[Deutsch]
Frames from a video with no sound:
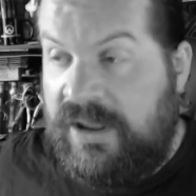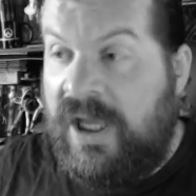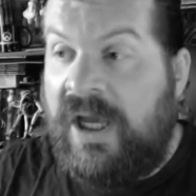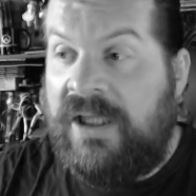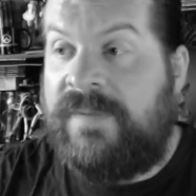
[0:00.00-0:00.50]

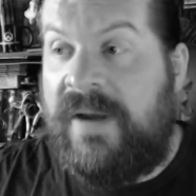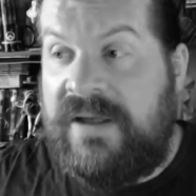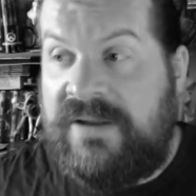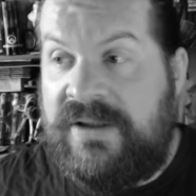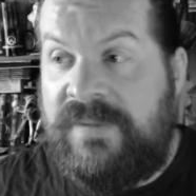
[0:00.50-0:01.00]
Ja, ich
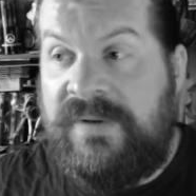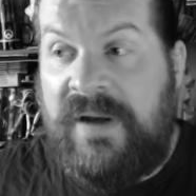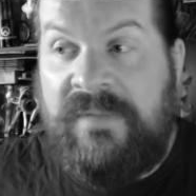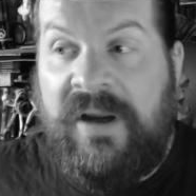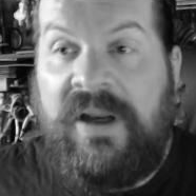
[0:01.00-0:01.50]
weiß, dass ich mit
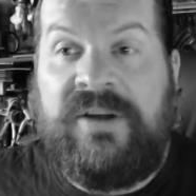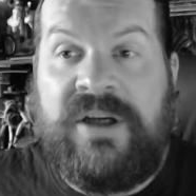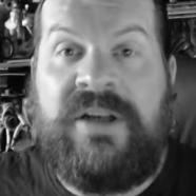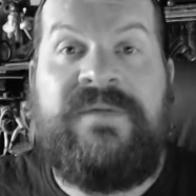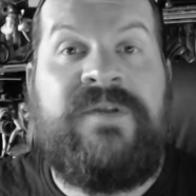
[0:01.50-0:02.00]
einer Menge
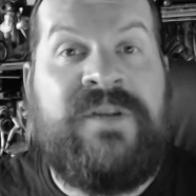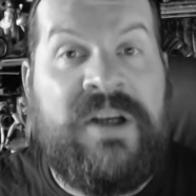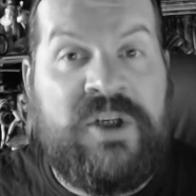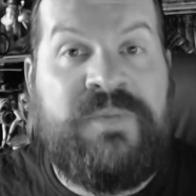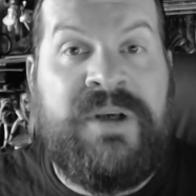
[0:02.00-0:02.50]
Sachen
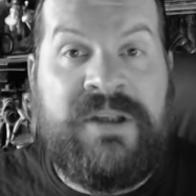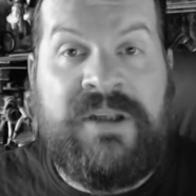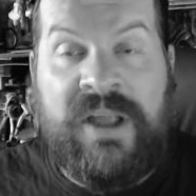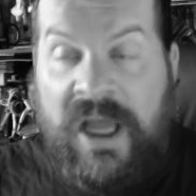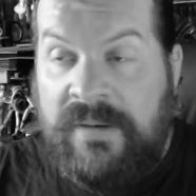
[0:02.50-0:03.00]
sehr spät
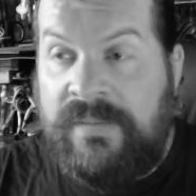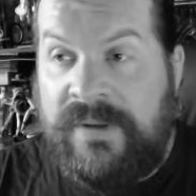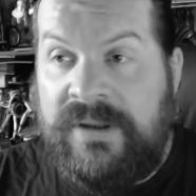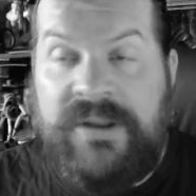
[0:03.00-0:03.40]
dran bin.